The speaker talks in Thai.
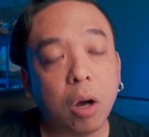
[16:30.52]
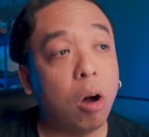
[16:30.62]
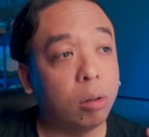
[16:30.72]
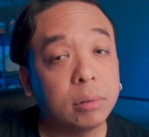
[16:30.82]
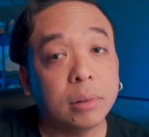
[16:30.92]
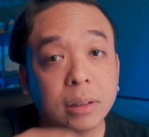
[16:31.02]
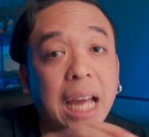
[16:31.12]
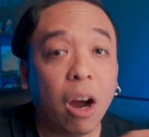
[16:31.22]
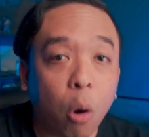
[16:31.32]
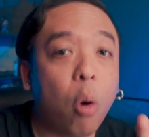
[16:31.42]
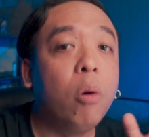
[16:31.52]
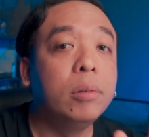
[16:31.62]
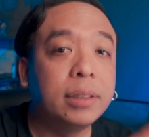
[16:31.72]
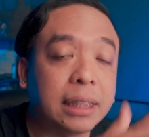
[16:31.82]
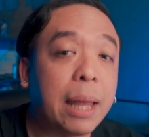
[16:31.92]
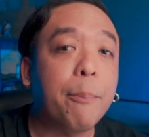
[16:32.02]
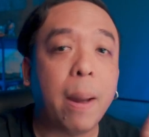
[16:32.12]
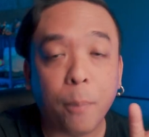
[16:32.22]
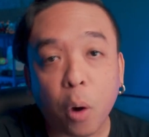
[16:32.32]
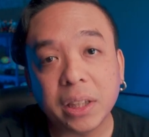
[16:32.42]
ก็ยังคงสเต็ปแบ
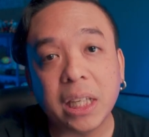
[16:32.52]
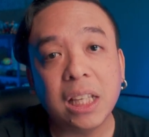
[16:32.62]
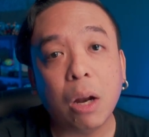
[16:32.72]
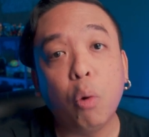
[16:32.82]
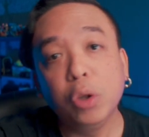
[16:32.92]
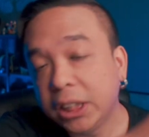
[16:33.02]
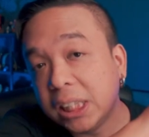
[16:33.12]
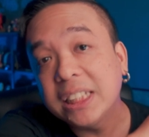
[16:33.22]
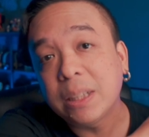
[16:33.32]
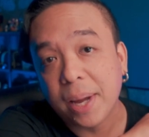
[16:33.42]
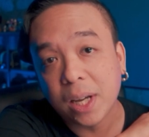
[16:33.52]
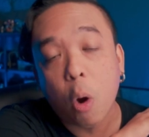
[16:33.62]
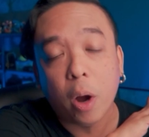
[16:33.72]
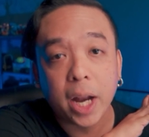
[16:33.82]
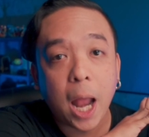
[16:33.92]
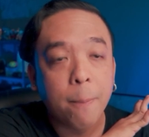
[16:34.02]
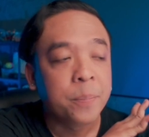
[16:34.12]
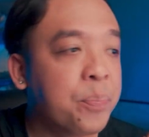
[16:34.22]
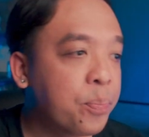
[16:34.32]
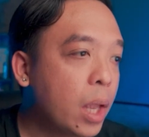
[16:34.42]
บปกติที่เราคุ้นชินในสมัยก่อนนะนะ
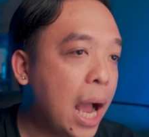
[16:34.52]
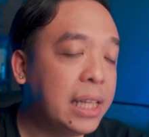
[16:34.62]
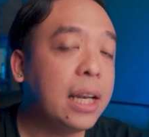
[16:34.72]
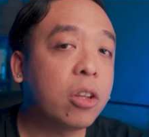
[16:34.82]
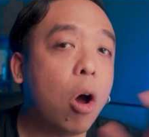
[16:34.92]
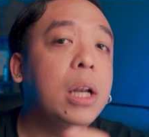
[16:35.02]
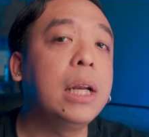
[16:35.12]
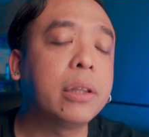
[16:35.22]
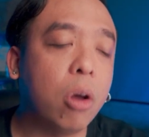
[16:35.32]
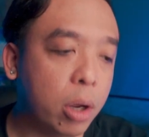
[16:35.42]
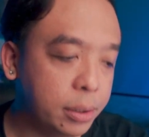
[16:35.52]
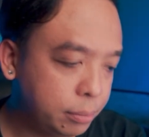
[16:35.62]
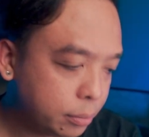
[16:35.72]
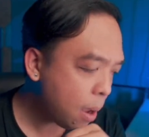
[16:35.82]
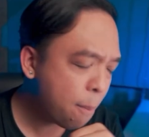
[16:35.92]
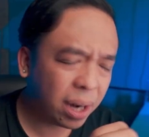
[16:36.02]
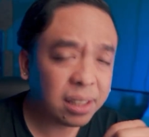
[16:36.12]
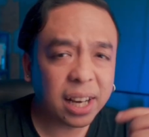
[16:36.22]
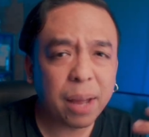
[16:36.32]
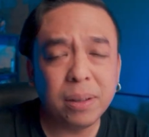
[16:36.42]
อาทิตย์ละตอนที่ละตอนมัน
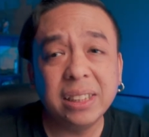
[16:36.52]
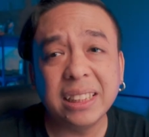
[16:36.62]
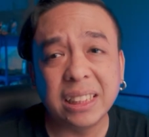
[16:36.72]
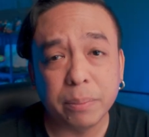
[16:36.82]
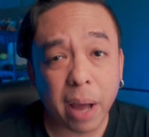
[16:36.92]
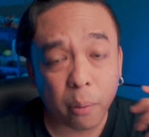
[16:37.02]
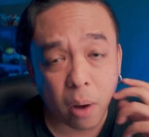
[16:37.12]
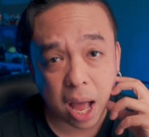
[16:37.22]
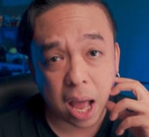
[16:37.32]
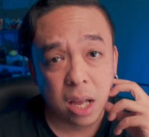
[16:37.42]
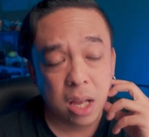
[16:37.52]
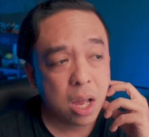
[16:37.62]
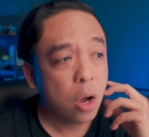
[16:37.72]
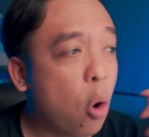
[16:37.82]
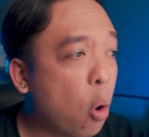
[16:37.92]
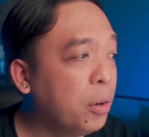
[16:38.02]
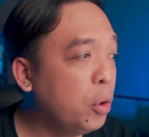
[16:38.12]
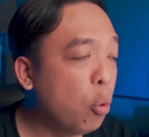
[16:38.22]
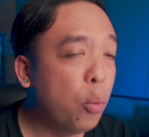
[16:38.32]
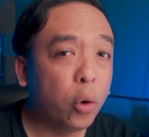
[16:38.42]
ก็ได้พื้นที่สื่อมากกว่า คน
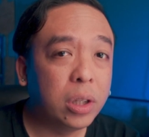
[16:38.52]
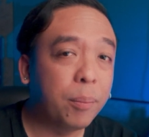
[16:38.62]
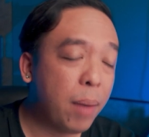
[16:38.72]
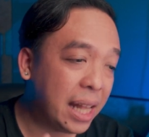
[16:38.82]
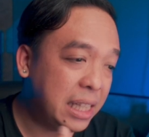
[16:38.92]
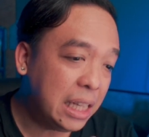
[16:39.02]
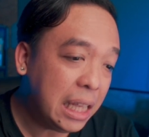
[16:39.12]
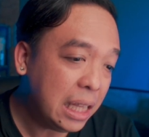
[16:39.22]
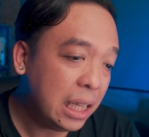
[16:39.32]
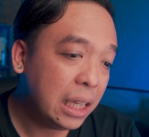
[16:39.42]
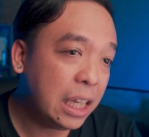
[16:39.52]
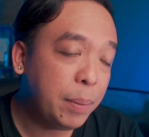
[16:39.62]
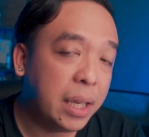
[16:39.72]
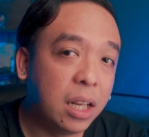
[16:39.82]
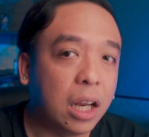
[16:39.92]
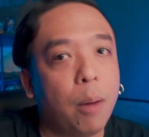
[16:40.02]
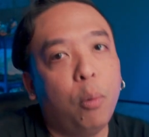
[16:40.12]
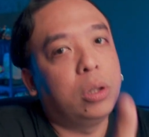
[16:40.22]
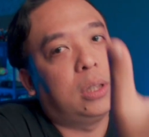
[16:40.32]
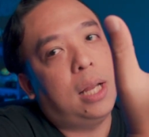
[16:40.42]
ดูพูดถึงอาทิตย์นี้ EP หนึ่งนะ
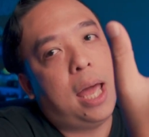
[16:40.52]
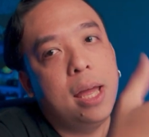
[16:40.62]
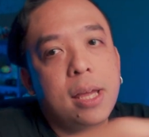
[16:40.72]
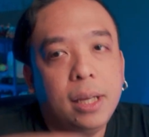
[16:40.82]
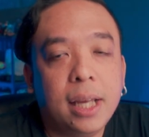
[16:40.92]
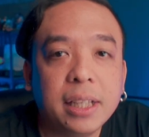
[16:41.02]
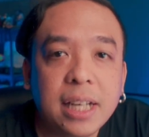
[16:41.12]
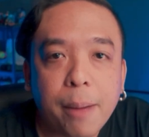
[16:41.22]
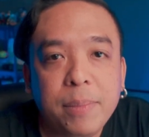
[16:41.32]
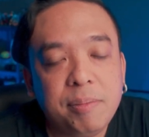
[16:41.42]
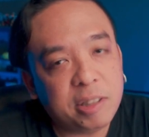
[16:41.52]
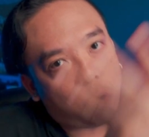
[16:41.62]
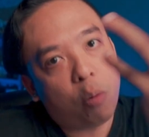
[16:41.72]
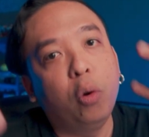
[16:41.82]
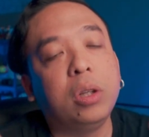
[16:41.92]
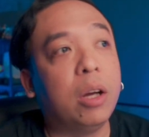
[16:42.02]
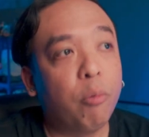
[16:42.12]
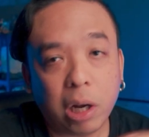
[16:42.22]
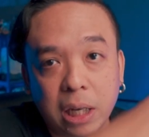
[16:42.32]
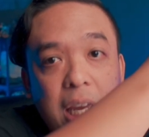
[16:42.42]
พูดถึงแล้วอาทิตย์หน้า EP สองพูดถึง
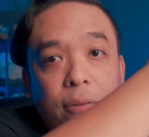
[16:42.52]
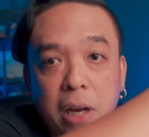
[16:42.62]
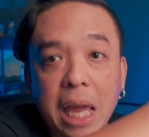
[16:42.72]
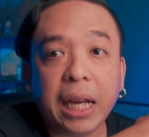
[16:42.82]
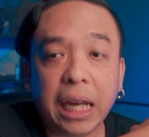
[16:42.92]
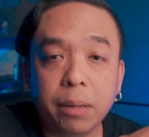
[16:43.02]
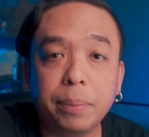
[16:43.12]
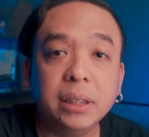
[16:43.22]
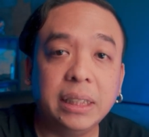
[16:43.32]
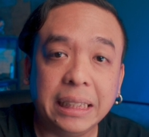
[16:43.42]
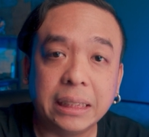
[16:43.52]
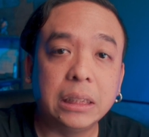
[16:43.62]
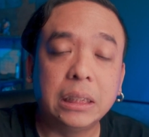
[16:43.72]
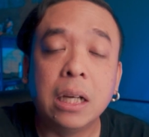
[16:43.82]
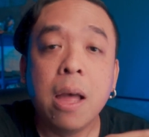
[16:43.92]
What If ก็ยังกินพื้นที่สื่อ